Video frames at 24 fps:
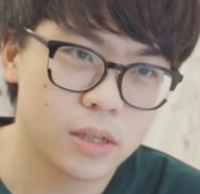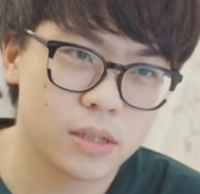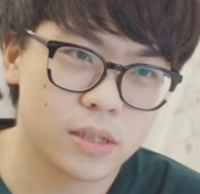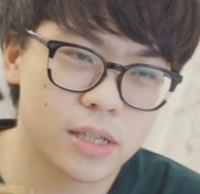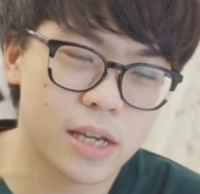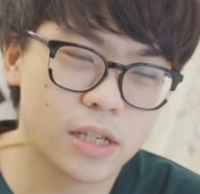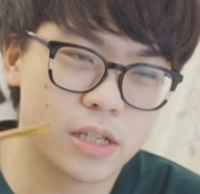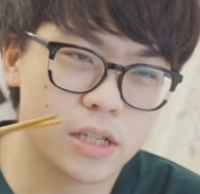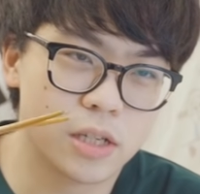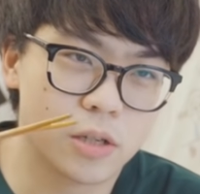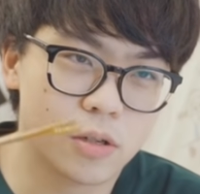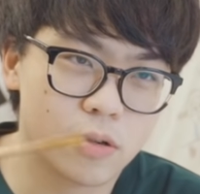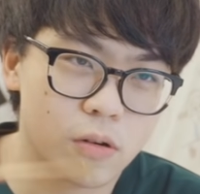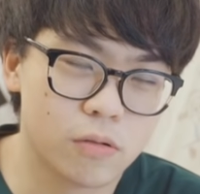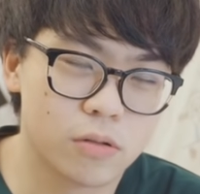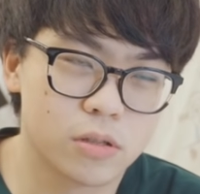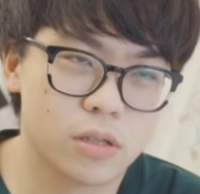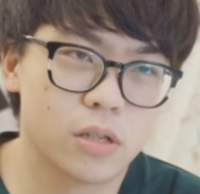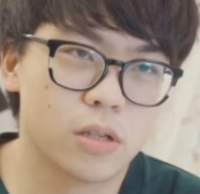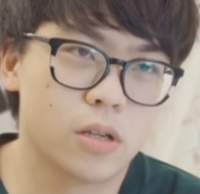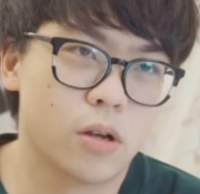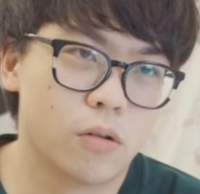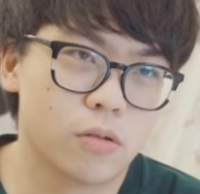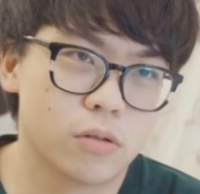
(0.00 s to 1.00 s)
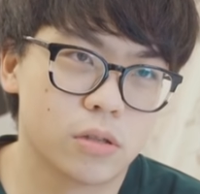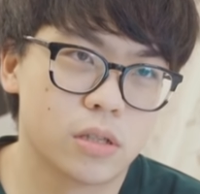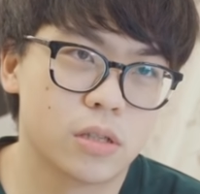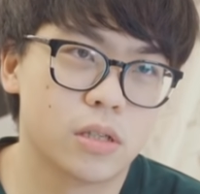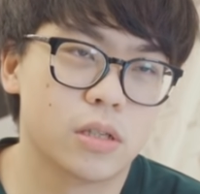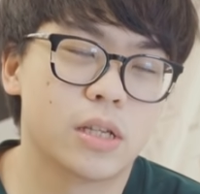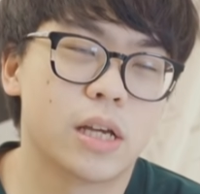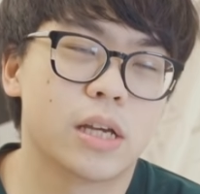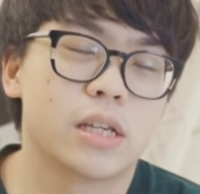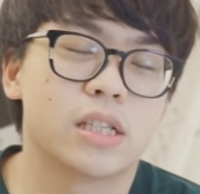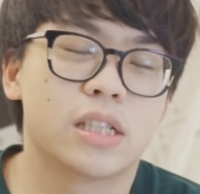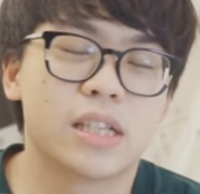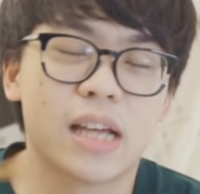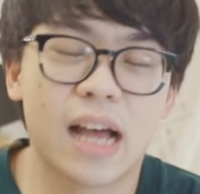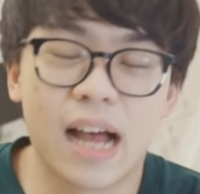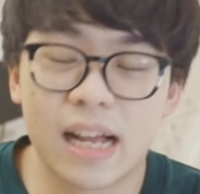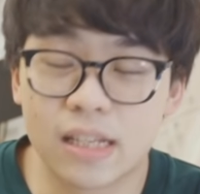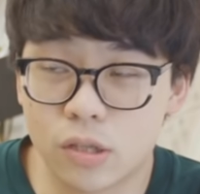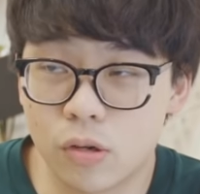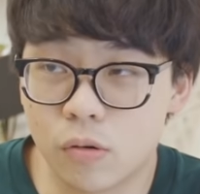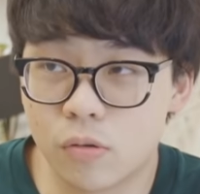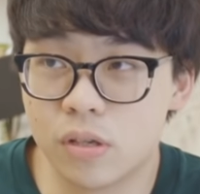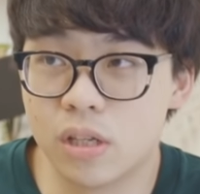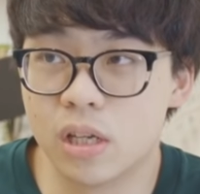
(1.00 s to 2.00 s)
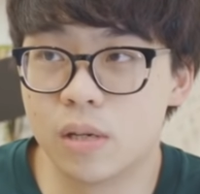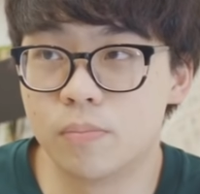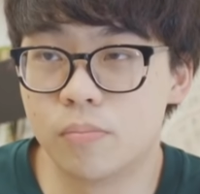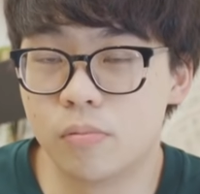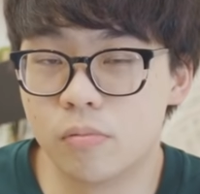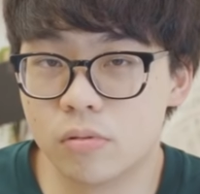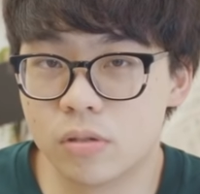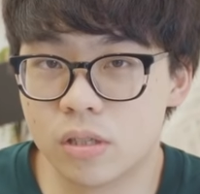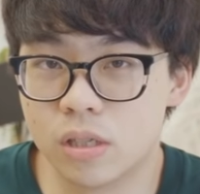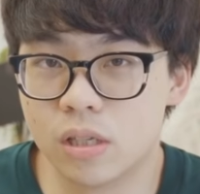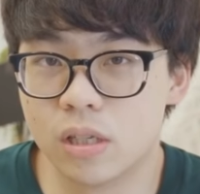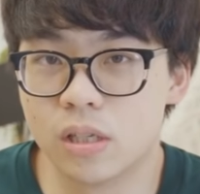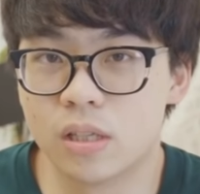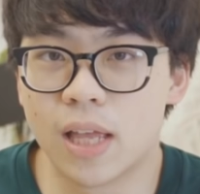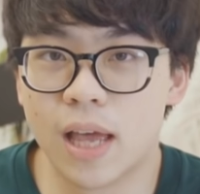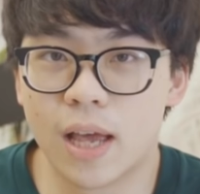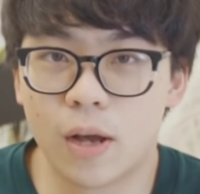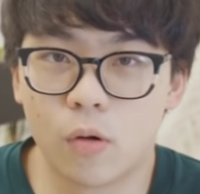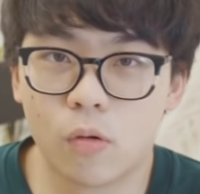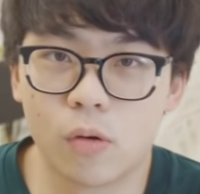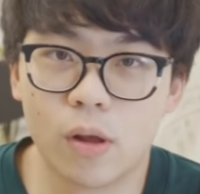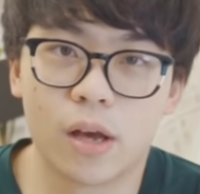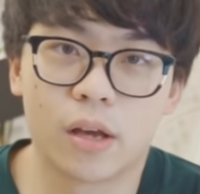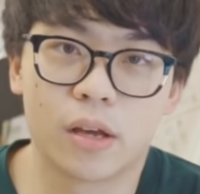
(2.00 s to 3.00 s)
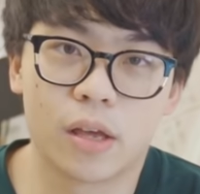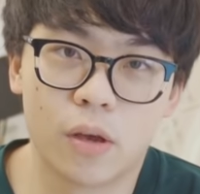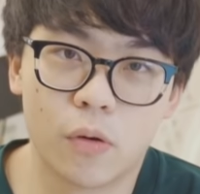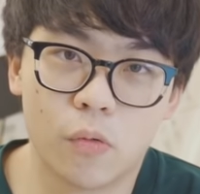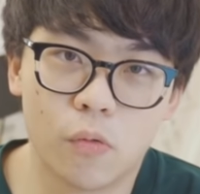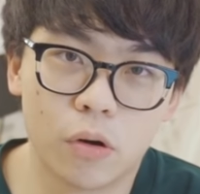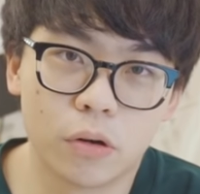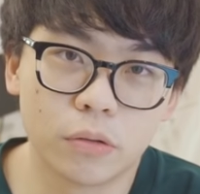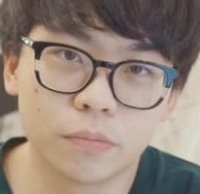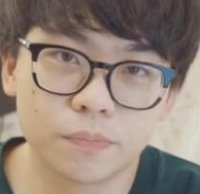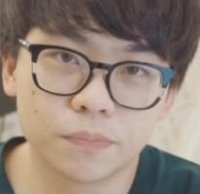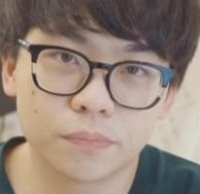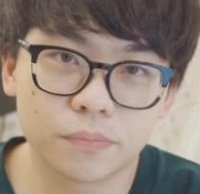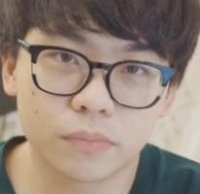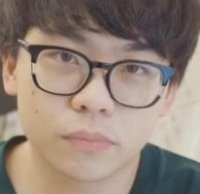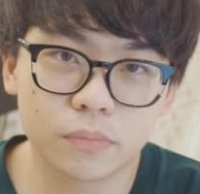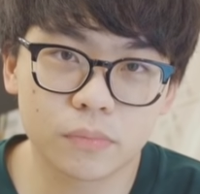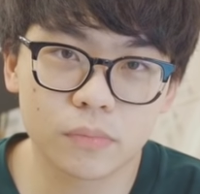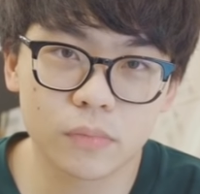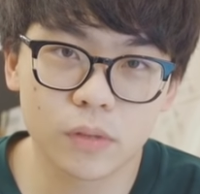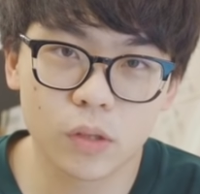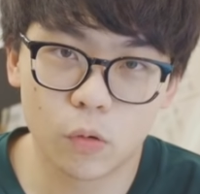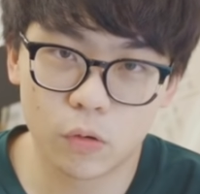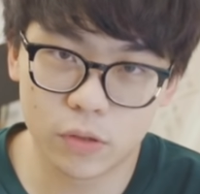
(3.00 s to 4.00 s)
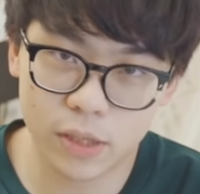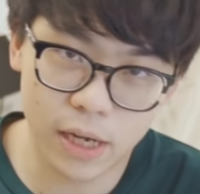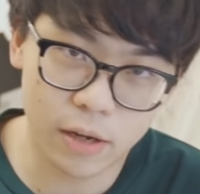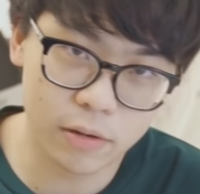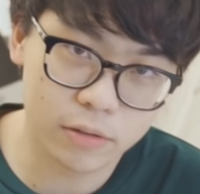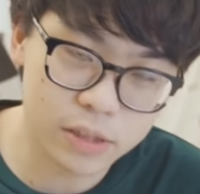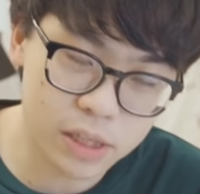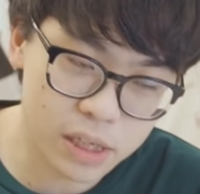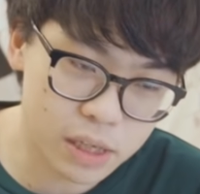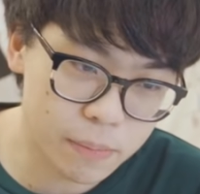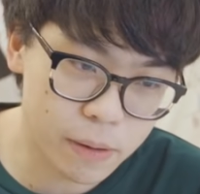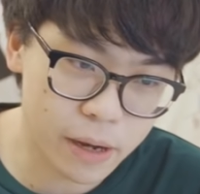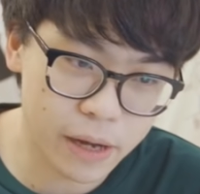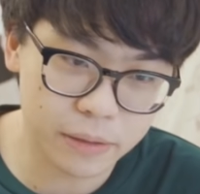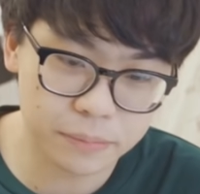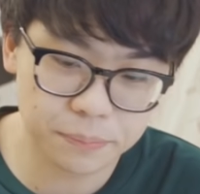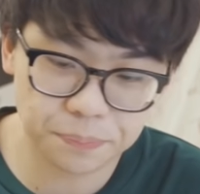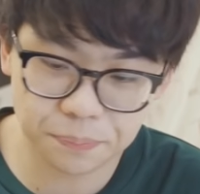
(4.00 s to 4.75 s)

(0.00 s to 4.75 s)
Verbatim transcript: 再请公司同事在下周一的补给日带过来给我，我才有这一盘。